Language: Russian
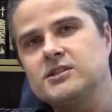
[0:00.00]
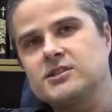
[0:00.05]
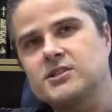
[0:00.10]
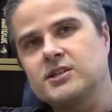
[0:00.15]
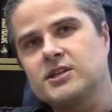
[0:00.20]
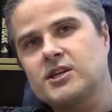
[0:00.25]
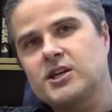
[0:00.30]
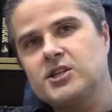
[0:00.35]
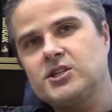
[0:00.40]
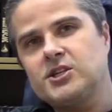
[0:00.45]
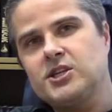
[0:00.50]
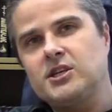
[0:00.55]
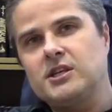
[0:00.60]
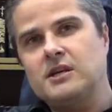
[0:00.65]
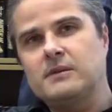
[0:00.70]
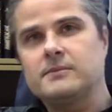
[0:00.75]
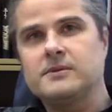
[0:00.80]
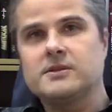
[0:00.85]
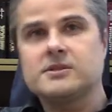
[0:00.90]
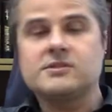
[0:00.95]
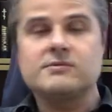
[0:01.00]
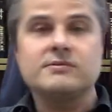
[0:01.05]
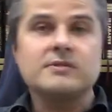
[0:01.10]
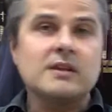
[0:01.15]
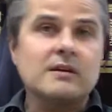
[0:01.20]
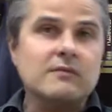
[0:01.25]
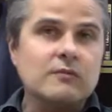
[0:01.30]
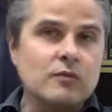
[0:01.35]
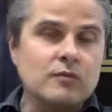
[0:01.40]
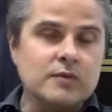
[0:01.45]
сокращением
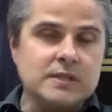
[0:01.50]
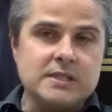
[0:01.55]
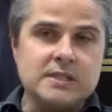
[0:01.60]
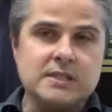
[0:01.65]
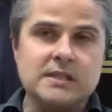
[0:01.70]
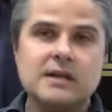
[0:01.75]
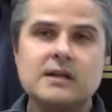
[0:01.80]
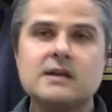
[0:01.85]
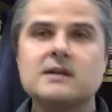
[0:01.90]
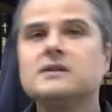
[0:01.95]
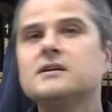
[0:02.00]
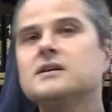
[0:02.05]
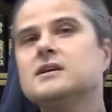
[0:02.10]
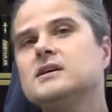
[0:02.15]
светового дня.